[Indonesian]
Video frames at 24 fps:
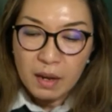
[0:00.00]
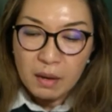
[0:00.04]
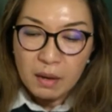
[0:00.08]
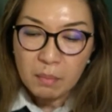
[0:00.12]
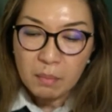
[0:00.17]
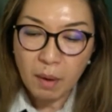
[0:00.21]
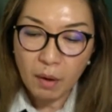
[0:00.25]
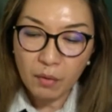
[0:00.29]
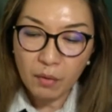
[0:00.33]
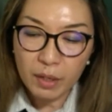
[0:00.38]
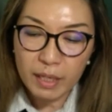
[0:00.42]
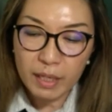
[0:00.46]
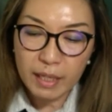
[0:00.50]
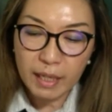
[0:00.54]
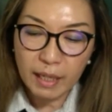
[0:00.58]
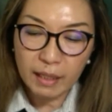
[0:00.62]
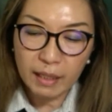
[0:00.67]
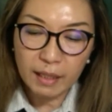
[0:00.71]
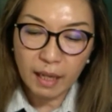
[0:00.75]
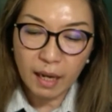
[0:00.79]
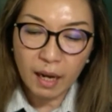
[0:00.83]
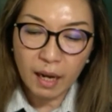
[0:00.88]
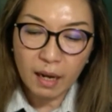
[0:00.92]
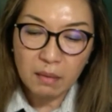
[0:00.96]
Bahwa
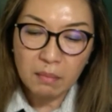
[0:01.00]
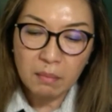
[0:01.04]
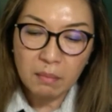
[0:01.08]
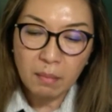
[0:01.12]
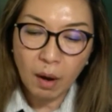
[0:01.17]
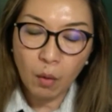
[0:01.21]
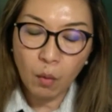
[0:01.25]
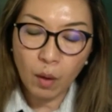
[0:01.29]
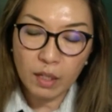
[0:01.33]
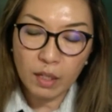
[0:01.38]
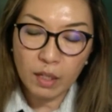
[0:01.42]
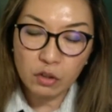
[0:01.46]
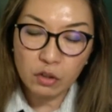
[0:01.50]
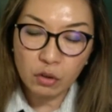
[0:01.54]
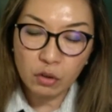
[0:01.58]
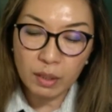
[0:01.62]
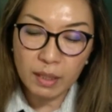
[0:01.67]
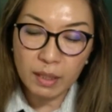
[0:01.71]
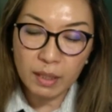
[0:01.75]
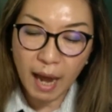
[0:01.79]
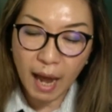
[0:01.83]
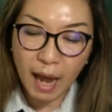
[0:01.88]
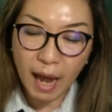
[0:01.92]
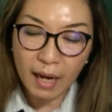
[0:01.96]
dikatakan bahwa
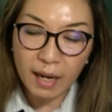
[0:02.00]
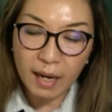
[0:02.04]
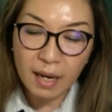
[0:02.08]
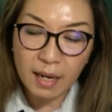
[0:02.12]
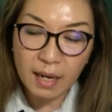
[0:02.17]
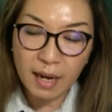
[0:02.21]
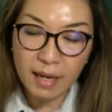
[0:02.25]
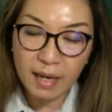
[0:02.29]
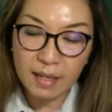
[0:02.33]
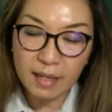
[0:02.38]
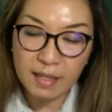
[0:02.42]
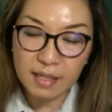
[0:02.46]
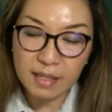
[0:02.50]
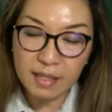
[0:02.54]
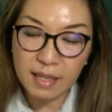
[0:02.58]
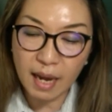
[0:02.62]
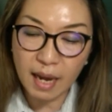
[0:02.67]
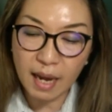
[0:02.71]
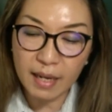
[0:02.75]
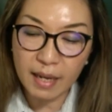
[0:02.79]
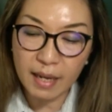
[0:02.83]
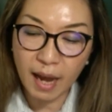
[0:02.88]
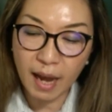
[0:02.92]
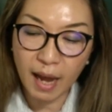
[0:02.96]
saudara dan
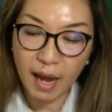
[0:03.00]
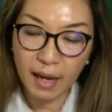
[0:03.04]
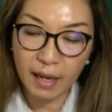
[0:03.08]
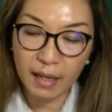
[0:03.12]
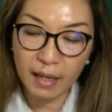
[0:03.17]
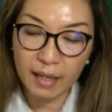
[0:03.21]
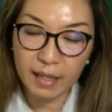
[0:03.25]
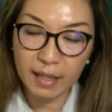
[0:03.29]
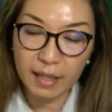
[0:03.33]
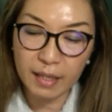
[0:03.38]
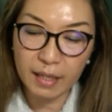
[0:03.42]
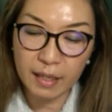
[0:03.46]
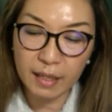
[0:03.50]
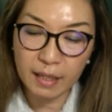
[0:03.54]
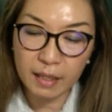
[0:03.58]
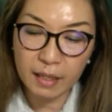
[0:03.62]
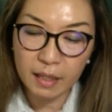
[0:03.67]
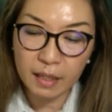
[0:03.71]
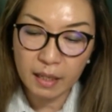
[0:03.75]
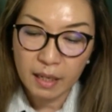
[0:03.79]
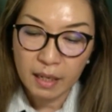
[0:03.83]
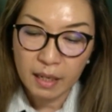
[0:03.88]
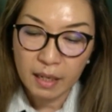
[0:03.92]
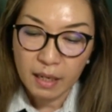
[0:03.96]
saya hari
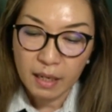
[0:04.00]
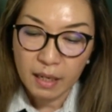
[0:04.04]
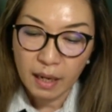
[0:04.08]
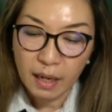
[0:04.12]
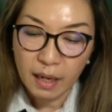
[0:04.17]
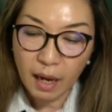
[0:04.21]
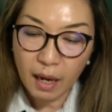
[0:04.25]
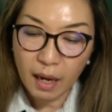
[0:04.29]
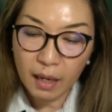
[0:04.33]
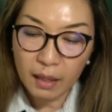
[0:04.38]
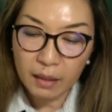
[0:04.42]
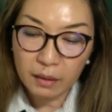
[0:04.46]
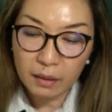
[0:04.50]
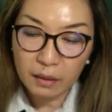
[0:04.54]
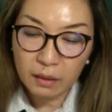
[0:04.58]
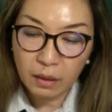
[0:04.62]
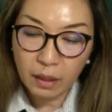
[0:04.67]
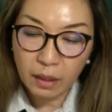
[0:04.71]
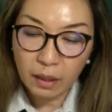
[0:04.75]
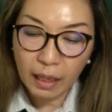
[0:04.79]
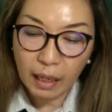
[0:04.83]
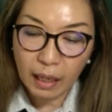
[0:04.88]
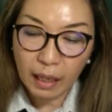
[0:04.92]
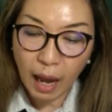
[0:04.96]
ini, uh,
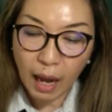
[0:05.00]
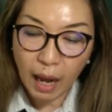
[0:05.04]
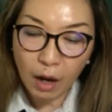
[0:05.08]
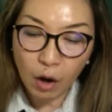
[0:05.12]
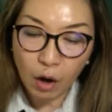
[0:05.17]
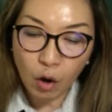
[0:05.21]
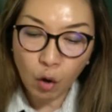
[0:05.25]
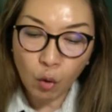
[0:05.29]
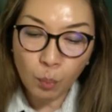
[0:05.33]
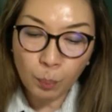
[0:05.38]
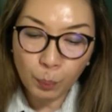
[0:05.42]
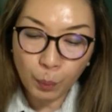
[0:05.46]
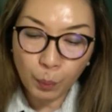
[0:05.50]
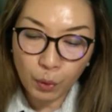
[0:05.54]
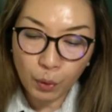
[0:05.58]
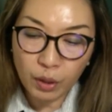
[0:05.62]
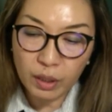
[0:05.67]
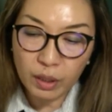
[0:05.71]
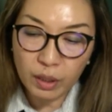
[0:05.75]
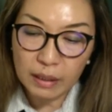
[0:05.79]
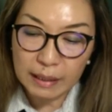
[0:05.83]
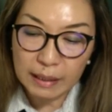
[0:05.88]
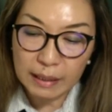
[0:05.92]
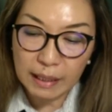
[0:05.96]

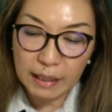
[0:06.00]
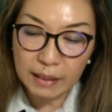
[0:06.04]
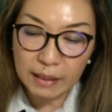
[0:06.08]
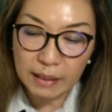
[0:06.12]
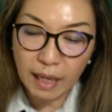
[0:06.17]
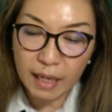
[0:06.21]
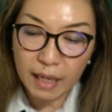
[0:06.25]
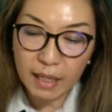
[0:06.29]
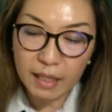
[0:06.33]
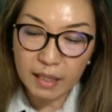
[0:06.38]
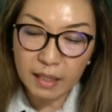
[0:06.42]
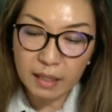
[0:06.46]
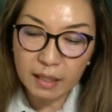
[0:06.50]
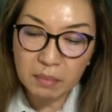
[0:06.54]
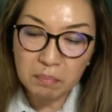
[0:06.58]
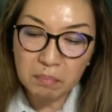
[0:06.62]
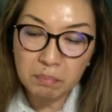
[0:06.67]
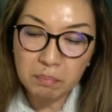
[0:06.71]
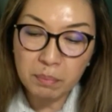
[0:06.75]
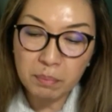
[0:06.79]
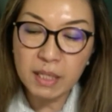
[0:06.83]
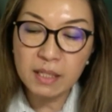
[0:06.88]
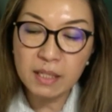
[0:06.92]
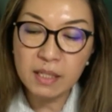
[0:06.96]
kalaupun kita ini
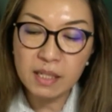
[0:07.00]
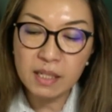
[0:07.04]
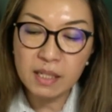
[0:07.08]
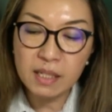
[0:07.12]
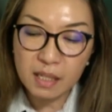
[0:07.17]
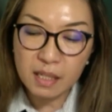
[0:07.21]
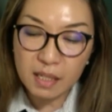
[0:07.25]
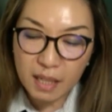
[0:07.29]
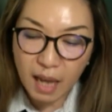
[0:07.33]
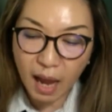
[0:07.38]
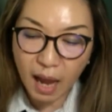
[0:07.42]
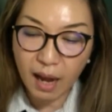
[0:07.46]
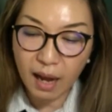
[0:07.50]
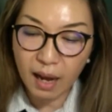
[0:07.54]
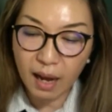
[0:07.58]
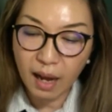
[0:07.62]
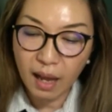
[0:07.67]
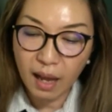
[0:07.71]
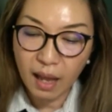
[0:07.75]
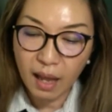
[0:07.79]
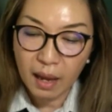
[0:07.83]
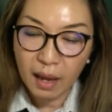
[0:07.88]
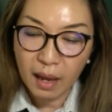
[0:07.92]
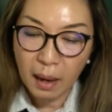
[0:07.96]
bisa
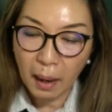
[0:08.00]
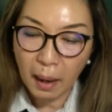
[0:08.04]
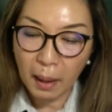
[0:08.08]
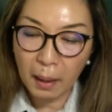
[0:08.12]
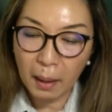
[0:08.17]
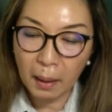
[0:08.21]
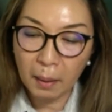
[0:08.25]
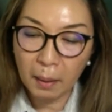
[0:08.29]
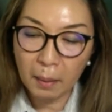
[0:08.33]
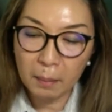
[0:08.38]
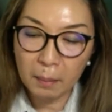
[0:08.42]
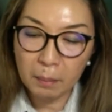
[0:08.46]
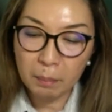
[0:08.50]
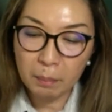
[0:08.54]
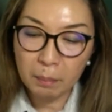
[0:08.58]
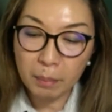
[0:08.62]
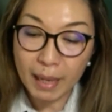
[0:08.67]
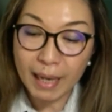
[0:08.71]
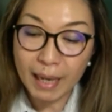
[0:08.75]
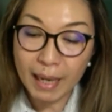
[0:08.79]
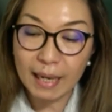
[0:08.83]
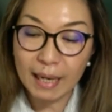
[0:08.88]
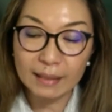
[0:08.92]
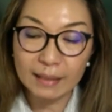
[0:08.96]
um,
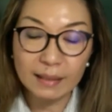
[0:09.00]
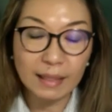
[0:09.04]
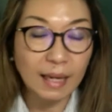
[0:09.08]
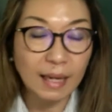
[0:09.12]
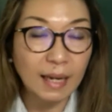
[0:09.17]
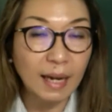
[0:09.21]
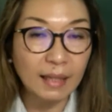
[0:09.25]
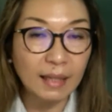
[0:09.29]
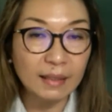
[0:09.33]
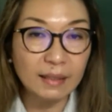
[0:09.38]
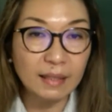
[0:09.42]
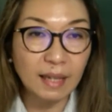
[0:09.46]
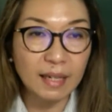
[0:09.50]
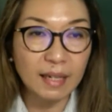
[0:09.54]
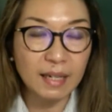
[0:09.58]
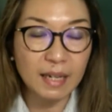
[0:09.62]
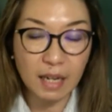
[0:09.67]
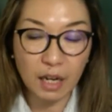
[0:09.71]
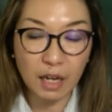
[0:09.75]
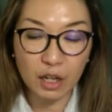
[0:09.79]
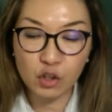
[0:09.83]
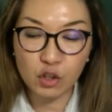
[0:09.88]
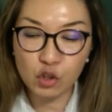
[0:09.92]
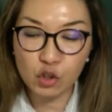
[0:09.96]
berkata-kata
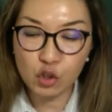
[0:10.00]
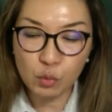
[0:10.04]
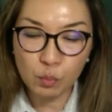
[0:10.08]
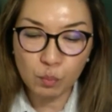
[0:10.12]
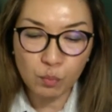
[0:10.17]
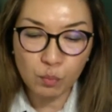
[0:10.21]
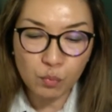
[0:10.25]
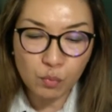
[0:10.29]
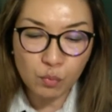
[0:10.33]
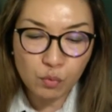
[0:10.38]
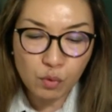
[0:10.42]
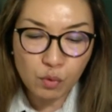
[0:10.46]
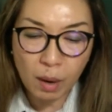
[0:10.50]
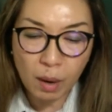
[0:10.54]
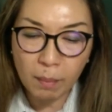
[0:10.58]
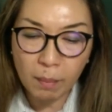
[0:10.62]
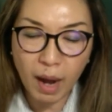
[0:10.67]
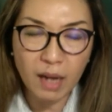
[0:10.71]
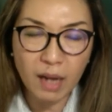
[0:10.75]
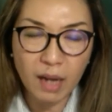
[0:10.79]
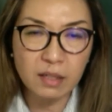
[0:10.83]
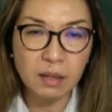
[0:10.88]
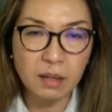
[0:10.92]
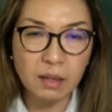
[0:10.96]
dengan semua
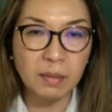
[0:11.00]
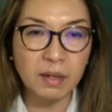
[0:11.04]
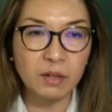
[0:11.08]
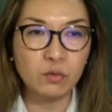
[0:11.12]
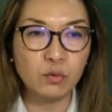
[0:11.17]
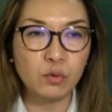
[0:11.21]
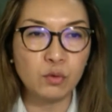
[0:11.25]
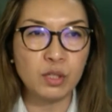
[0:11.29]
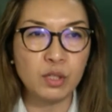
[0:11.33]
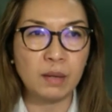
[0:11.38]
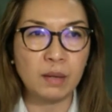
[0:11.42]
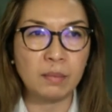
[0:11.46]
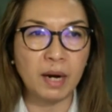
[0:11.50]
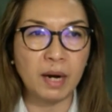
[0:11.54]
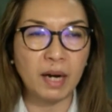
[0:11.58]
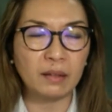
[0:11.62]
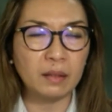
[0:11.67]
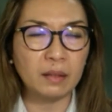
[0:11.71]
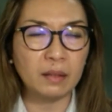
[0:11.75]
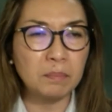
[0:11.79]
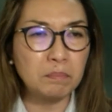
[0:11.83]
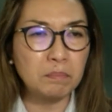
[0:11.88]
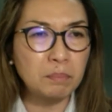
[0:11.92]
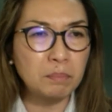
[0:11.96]
bahasa manusia,
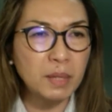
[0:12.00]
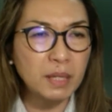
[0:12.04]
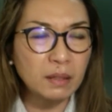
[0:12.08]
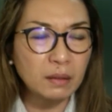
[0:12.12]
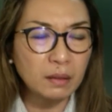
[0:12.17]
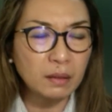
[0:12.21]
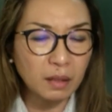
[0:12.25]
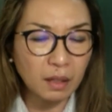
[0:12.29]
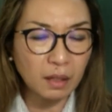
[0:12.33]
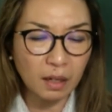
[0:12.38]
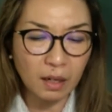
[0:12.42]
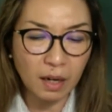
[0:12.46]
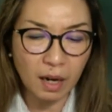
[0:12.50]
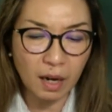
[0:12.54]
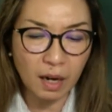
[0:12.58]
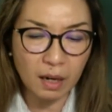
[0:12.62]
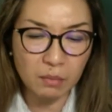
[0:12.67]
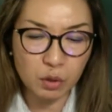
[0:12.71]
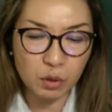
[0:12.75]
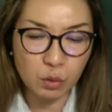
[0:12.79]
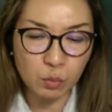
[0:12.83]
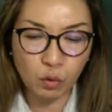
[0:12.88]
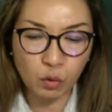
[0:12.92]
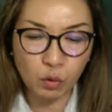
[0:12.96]
berarti pinter dalam
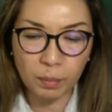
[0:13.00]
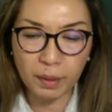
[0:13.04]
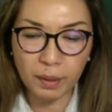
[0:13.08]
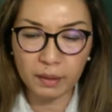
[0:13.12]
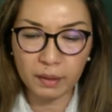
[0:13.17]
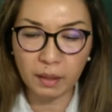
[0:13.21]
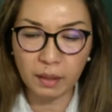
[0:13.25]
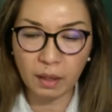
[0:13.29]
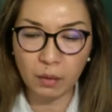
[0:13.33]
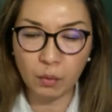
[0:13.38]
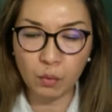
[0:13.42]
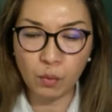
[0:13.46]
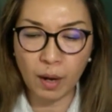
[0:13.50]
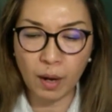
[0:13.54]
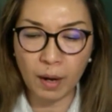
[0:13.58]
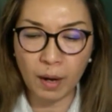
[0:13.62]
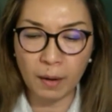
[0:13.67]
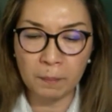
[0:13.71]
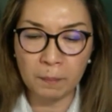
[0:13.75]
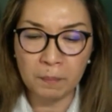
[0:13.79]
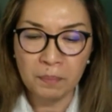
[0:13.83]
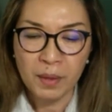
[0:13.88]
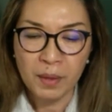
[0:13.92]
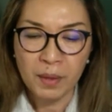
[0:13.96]
semua
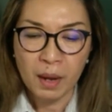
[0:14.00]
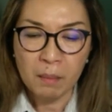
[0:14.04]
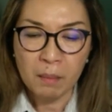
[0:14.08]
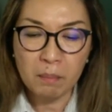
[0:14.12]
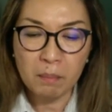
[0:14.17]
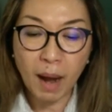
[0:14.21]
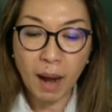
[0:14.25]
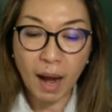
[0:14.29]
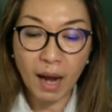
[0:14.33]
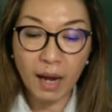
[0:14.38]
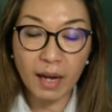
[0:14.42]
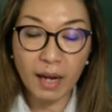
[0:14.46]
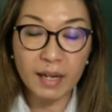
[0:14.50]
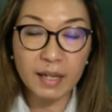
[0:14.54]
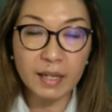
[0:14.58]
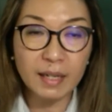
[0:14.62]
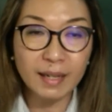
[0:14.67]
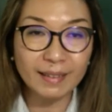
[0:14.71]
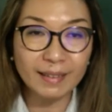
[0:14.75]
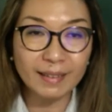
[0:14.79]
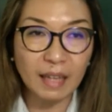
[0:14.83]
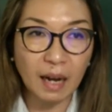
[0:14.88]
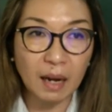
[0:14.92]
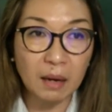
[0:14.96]
pengetahuan, bahkan
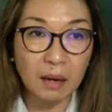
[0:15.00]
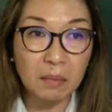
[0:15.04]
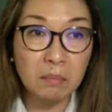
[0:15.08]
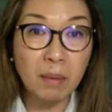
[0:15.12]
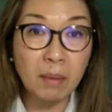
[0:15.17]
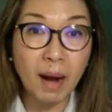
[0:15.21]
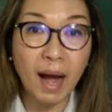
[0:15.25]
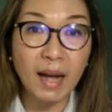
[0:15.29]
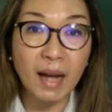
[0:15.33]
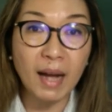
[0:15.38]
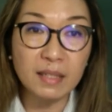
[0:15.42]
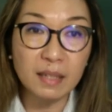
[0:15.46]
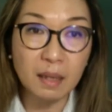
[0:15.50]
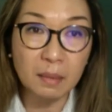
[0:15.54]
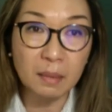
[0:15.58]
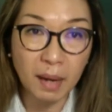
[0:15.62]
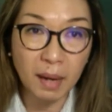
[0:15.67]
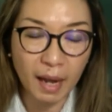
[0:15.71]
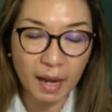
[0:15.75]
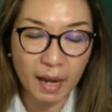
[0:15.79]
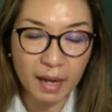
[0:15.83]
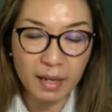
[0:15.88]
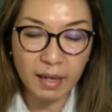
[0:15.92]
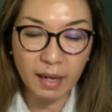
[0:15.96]
dikatakan bahasa
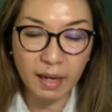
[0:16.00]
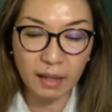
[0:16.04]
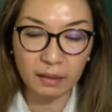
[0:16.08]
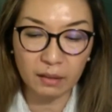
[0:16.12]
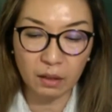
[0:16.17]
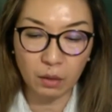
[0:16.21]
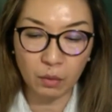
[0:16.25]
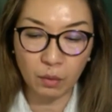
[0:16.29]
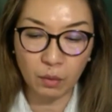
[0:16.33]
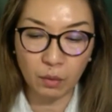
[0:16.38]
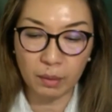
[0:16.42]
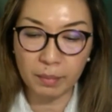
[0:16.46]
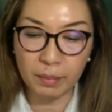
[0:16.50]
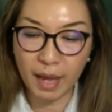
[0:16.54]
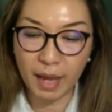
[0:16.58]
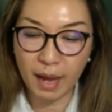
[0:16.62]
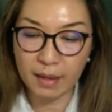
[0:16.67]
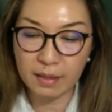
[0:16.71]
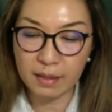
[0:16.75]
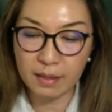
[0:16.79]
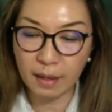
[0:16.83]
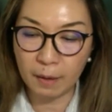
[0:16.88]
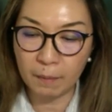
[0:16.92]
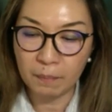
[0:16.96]
malaikat luar
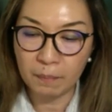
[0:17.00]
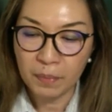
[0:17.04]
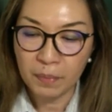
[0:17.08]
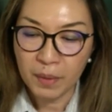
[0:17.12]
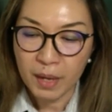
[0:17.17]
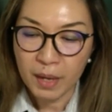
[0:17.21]
biasa.